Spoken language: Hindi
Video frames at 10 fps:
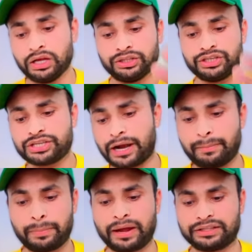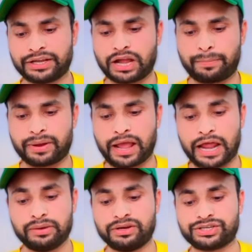तीसरे नंबर पे आते हैं यहाँ पे
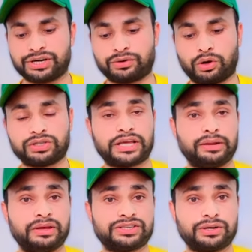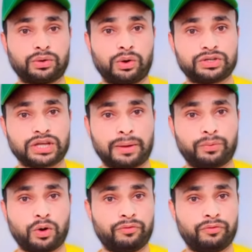एनिमेशन कोर्स एनिमेशन कोर्स आपको